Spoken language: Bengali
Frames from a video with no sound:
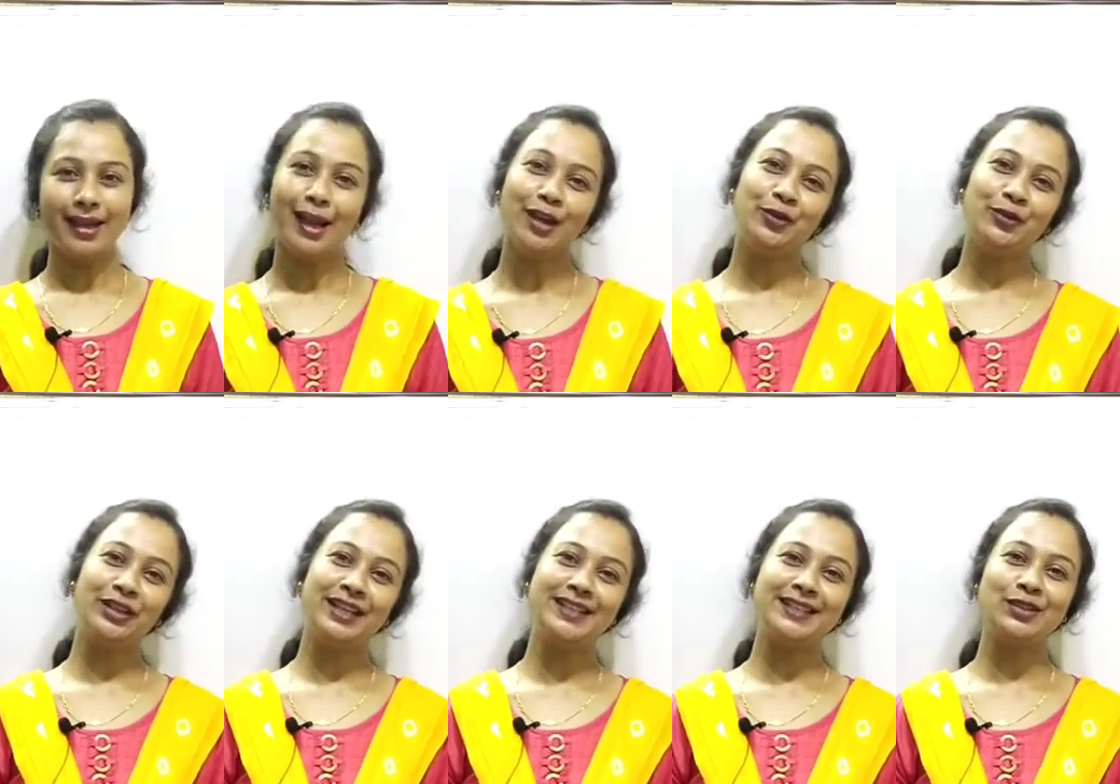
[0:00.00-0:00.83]
হ্যালো
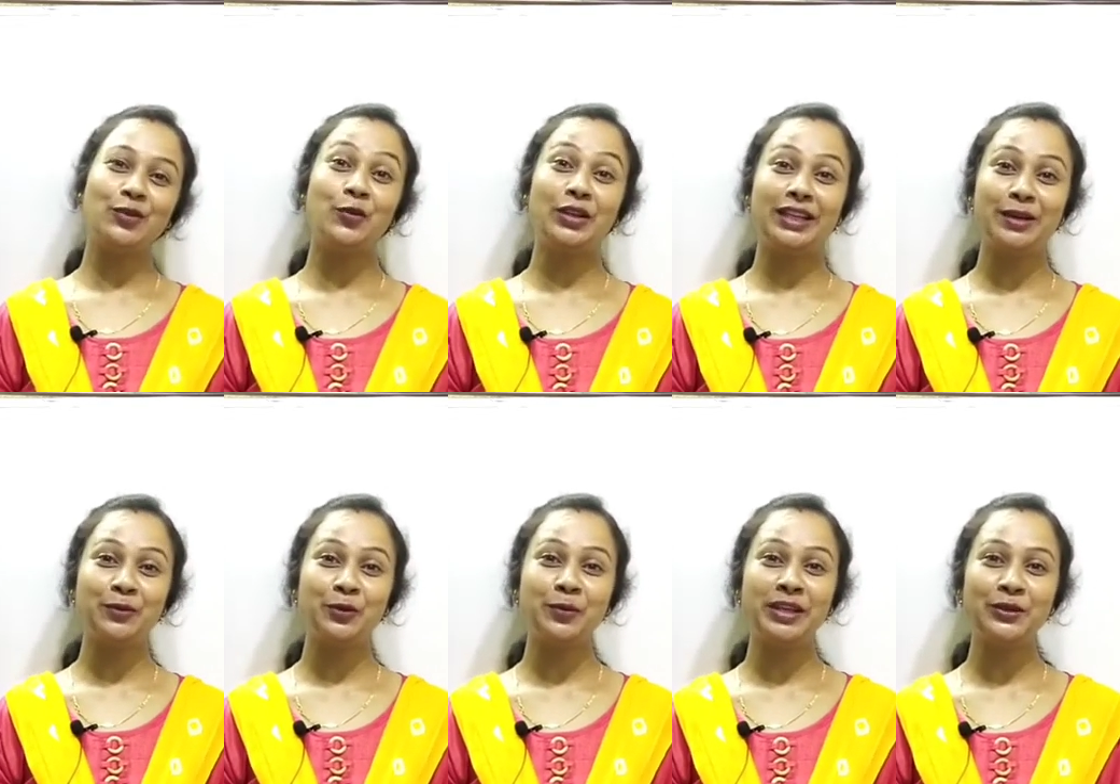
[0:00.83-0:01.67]
ফ্রেন্ডস ওয়েলকাম
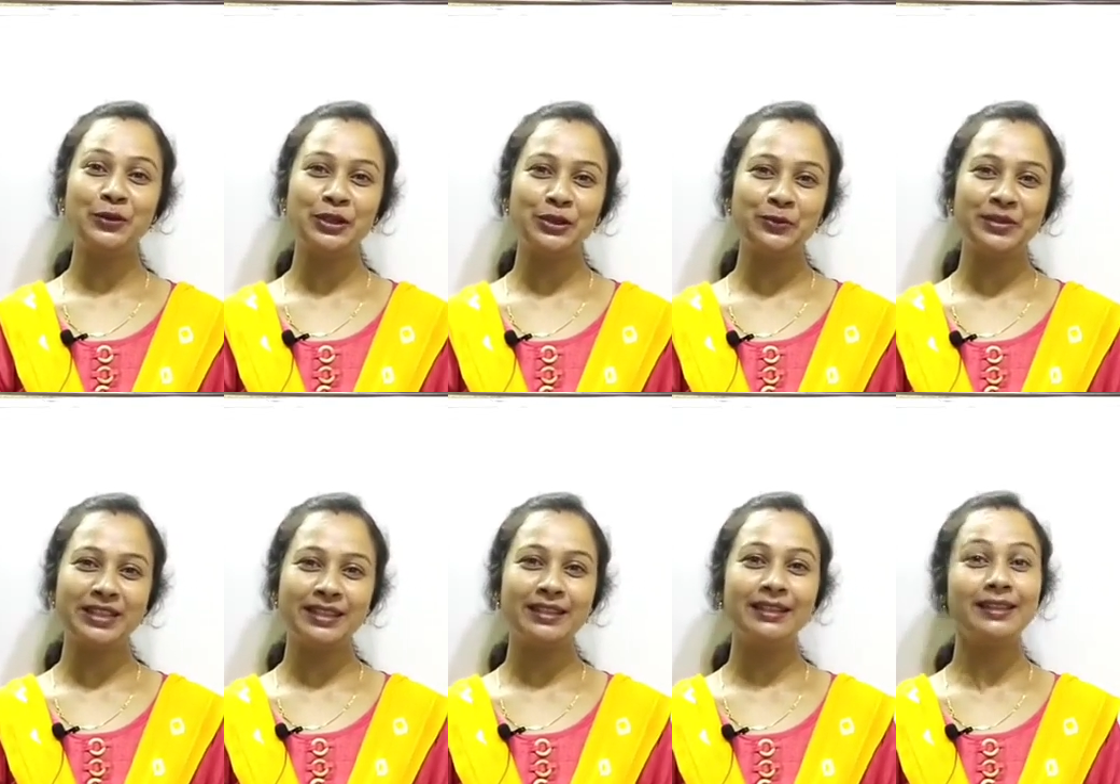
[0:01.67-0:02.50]
টু মাই ইউটিউব
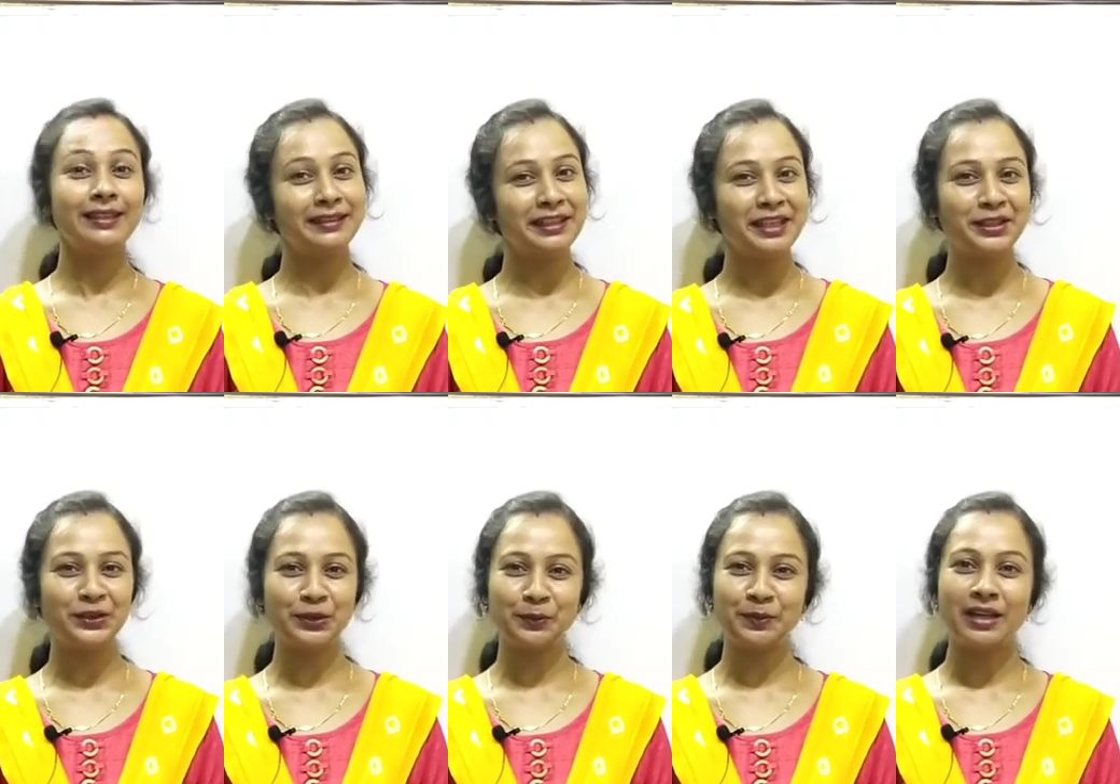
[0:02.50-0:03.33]
চ্যানেল
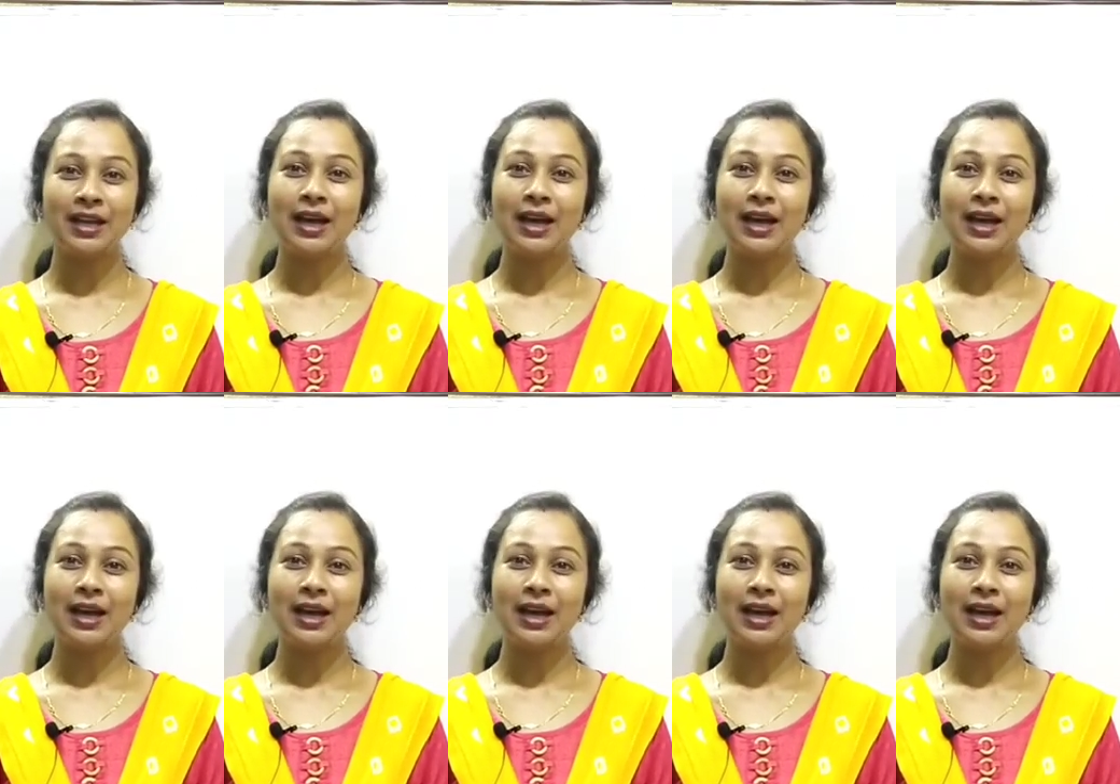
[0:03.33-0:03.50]
রেনড্রপ